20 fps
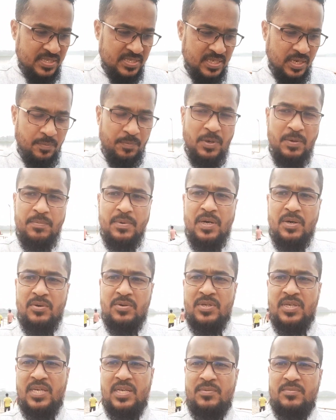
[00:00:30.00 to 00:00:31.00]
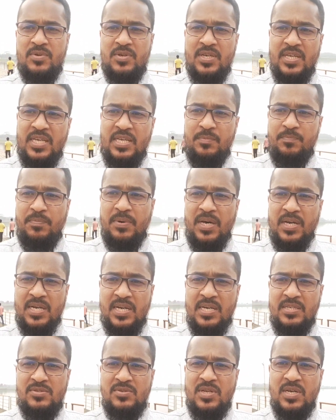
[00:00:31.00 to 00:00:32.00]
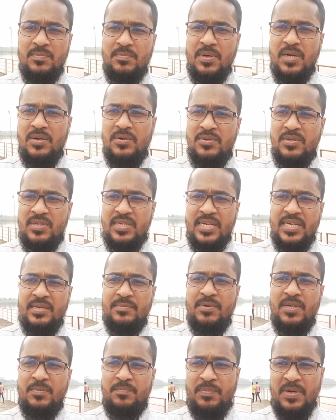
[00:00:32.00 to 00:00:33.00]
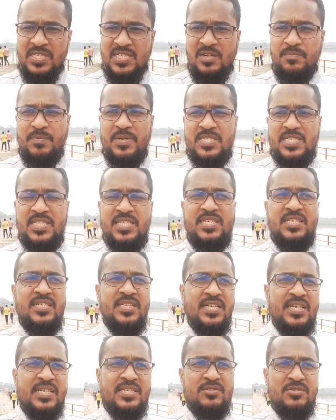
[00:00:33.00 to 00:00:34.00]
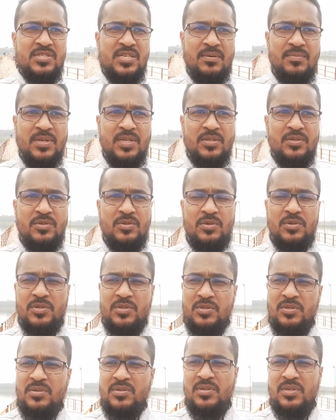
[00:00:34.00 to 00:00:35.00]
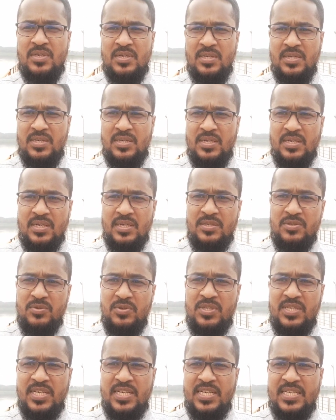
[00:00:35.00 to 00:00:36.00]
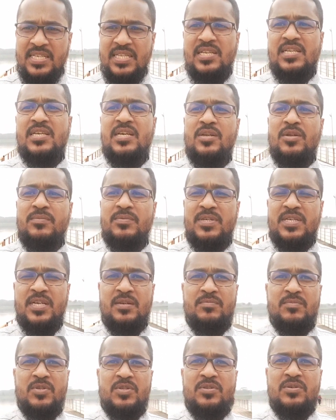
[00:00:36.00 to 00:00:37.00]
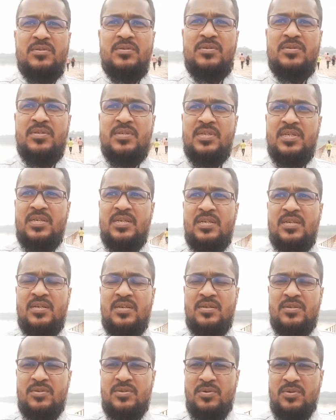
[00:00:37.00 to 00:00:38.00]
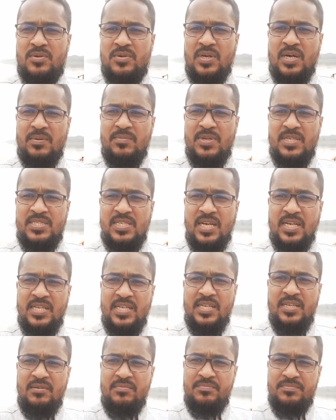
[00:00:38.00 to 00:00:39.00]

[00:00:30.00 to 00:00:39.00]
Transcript: ঝাপা বাউড় এবং এই পারখাজুরা বাউড় একেবারে পাশাপাশি একটু সামান্য দূরত্ব দুই থেকে তিন কিলোমিটারের মতো তো আমরা জানি